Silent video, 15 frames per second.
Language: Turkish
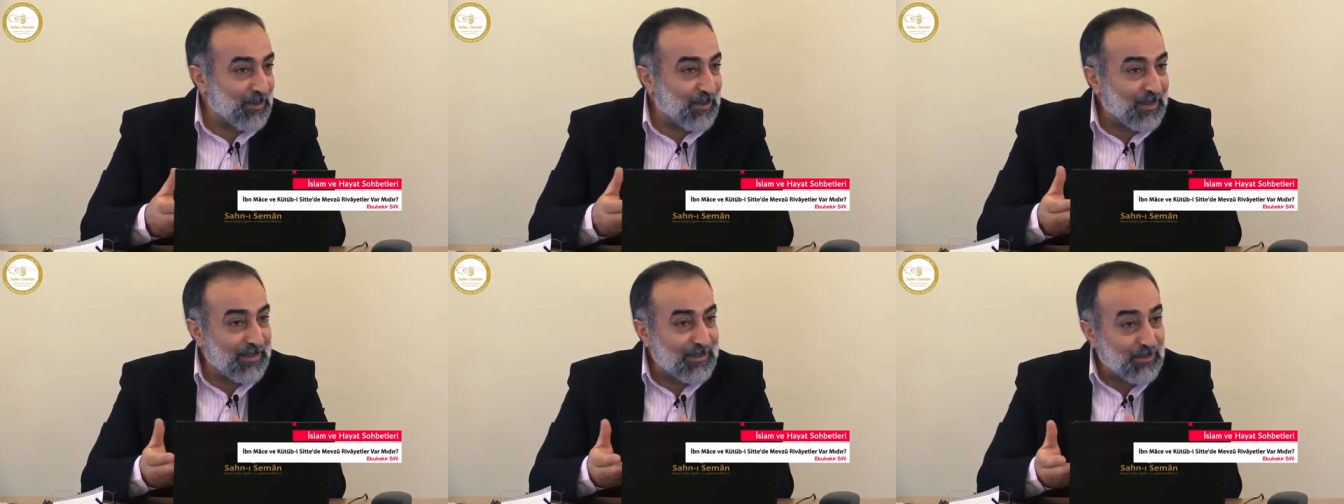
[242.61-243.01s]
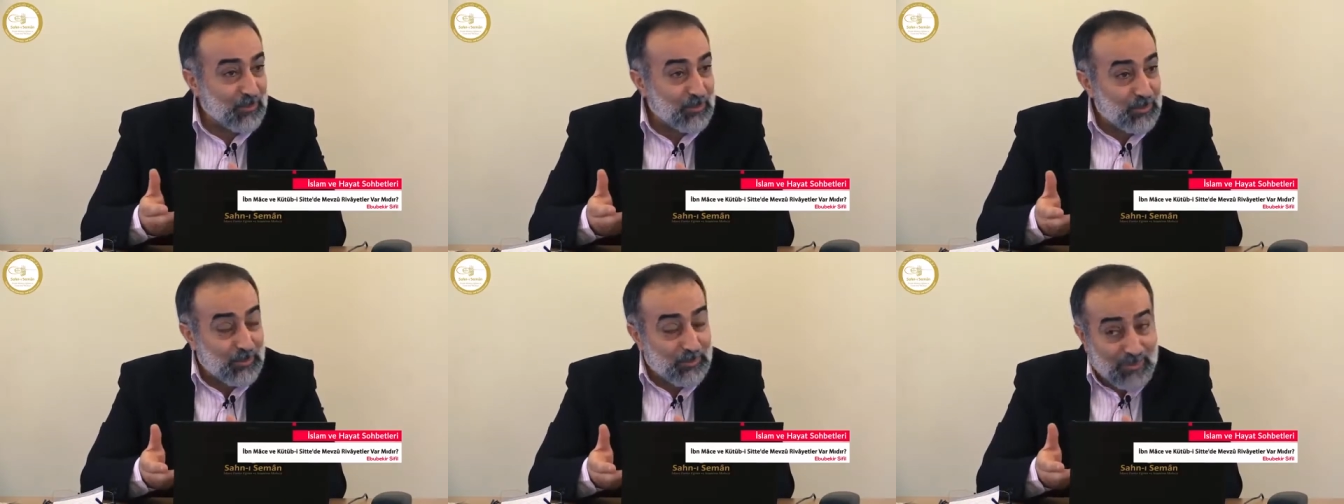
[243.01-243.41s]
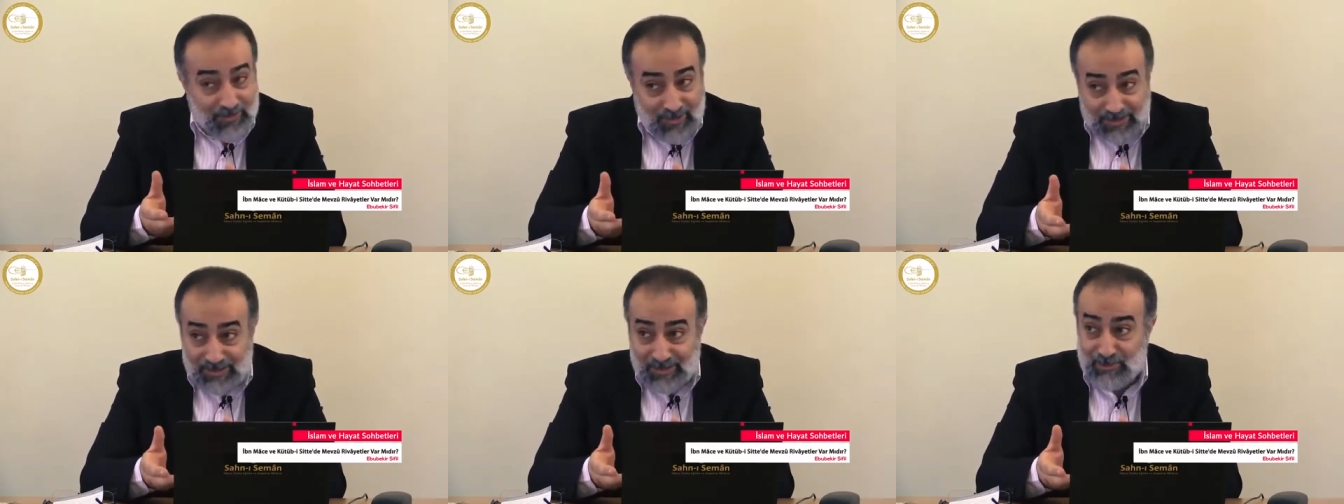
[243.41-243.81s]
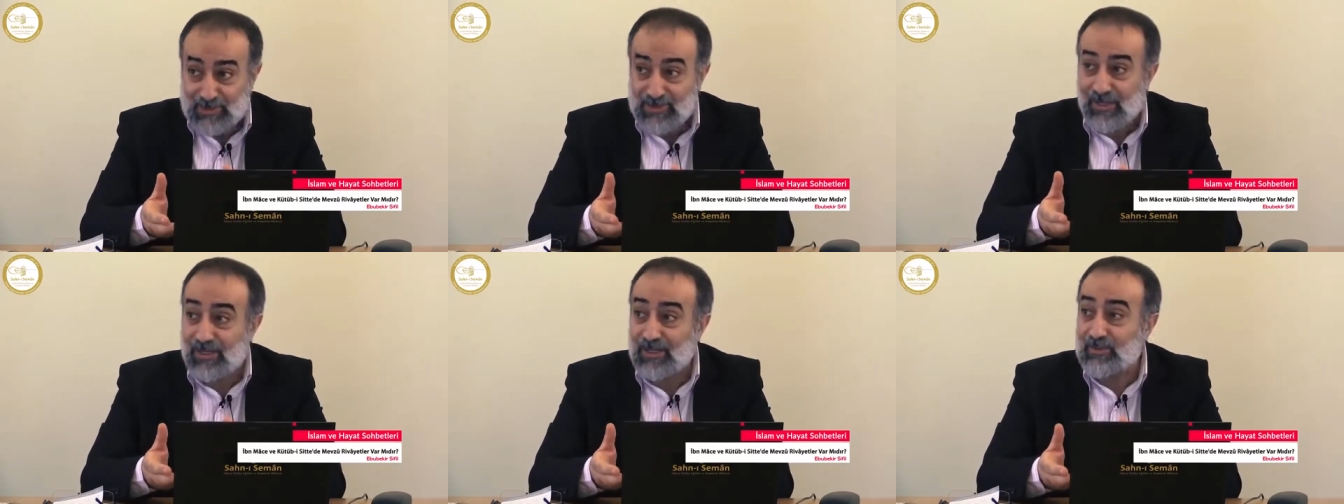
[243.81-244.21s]
Buralarda uydurma var
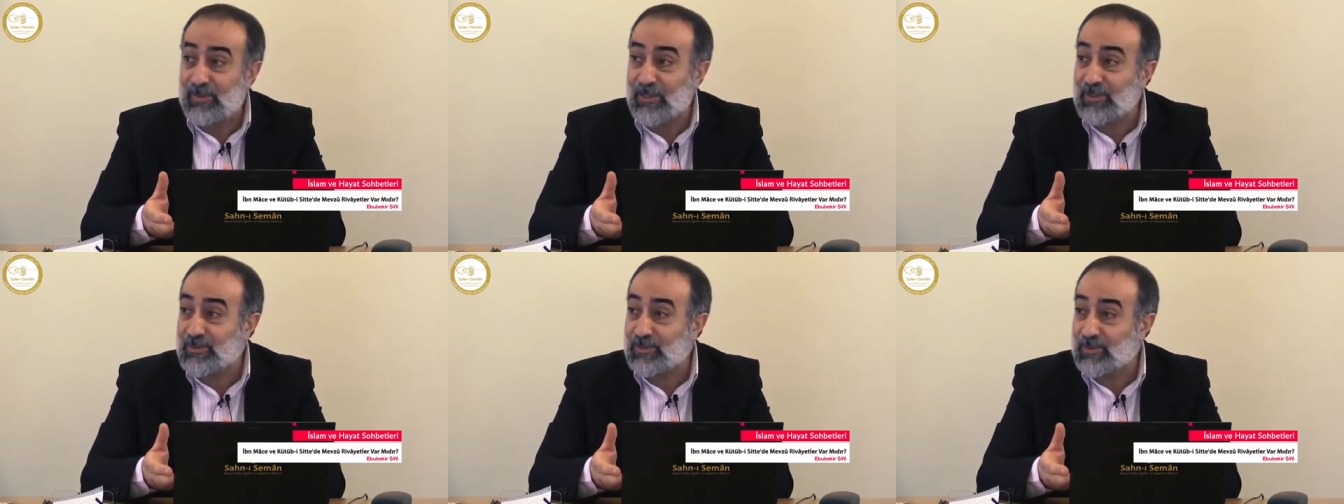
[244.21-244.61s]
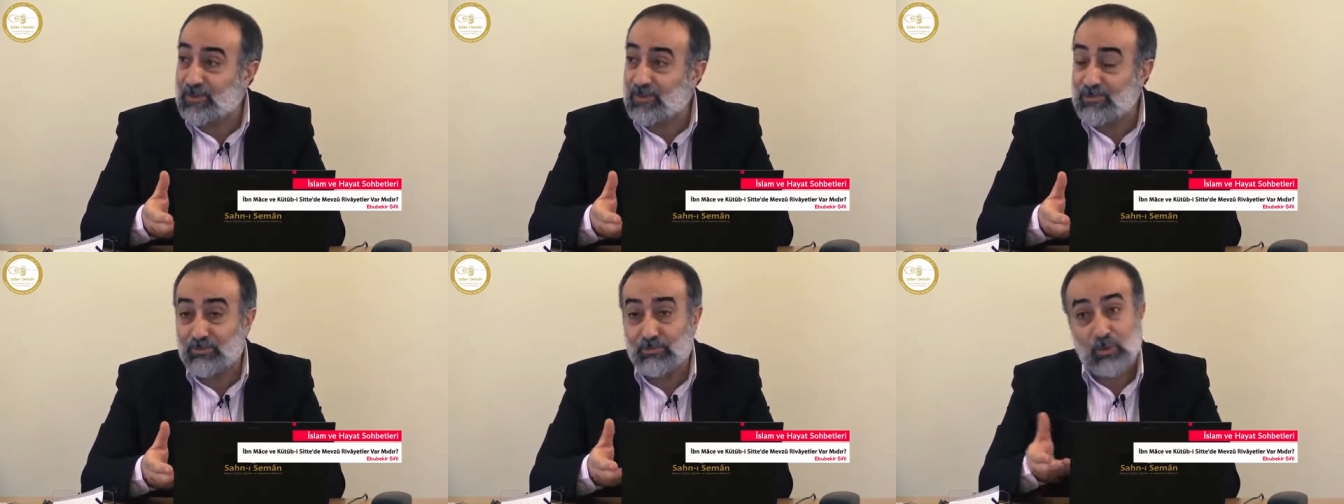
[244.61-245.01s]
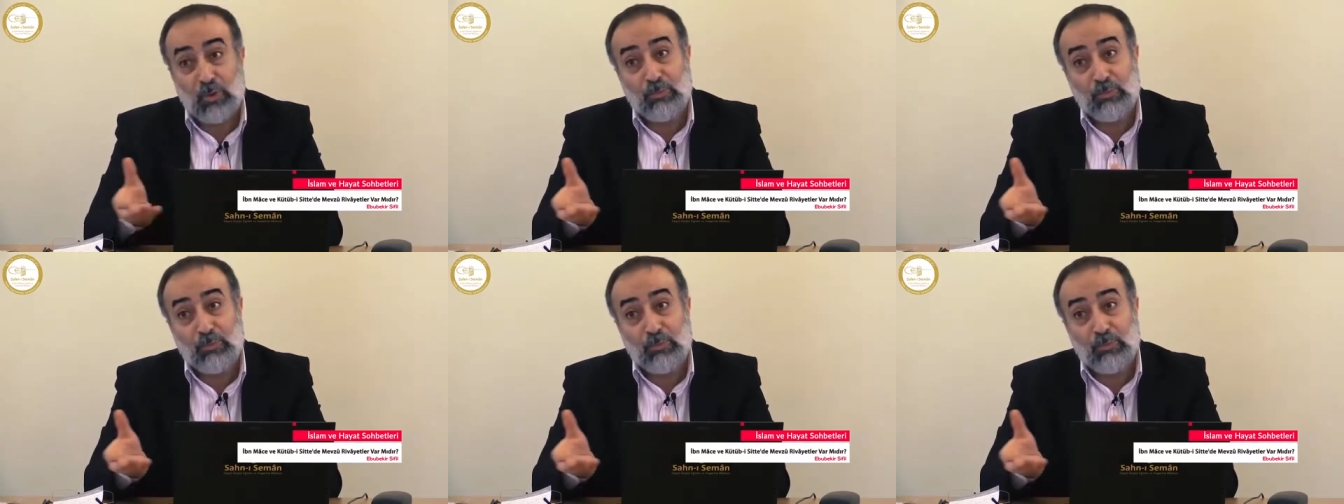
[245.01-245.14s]
demiş alimler diyoruz.